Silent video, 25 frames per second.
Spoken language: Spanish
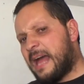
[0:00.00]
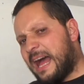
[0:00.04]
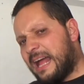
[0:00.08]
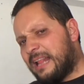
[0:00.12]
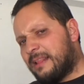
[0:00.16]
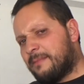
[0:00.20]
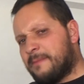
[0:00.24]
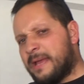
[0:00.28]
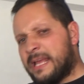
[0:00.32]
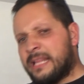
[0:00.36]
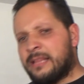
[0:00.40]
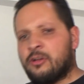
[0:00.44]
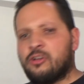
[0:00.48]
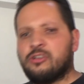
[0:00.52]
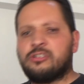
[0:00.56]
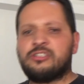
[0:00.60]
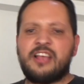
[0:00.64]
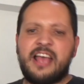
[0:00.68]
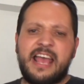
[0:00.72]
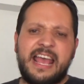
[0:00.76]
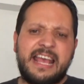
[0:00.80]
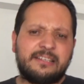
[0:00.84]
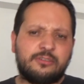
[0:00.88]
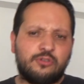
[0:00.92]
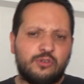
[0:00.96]
Al
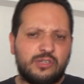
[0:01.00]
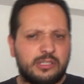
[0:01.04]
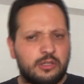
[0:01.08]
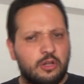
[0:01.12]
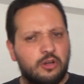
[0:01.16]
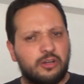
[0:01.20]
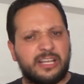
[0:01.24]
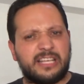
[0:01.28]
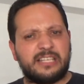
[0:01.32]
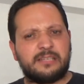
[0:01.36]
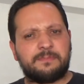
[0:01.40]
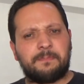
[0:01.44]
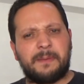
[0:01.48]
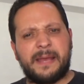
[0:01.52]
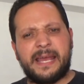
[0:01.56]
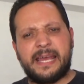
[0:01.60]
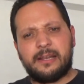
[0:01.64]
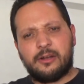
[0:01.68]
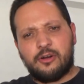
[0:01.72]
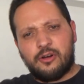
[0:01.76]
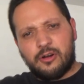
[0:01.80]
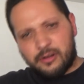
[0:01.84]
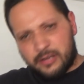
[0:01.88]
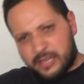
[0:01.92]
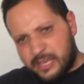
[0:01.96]
menos eso es lo que
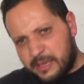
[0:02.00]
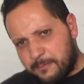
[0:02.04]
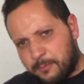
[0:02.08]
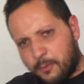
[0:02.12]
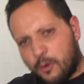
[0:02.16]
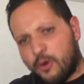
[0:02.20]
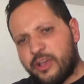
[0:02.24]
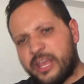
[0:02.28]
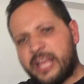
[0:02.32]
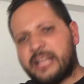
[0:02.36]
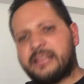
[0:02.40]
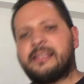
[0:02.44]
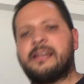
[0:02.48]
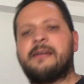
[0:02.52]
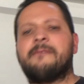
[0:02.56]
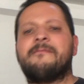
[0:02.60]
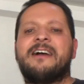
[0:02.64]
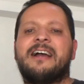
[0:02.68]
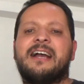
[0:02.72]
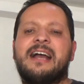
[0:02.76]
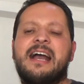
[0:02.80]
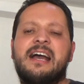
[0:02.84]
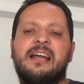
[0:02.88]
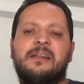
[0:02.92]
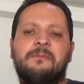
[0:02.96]
espero y voy a
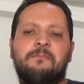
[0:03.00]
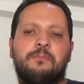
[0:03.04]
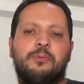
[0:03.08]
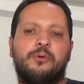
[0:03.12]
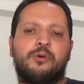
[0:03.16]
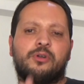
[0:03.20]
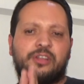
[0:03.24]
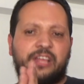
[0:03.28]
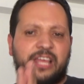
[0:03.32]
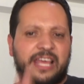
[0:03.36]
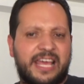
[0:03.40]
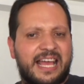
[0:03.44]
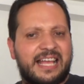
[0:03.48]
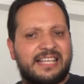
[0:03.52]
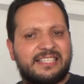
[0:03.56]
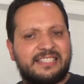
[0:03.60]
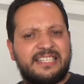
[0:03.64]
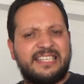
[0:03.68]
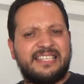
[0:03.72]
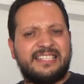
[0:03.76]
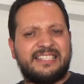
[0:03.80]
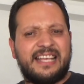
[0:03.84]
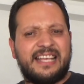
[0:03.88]
trabajar porque así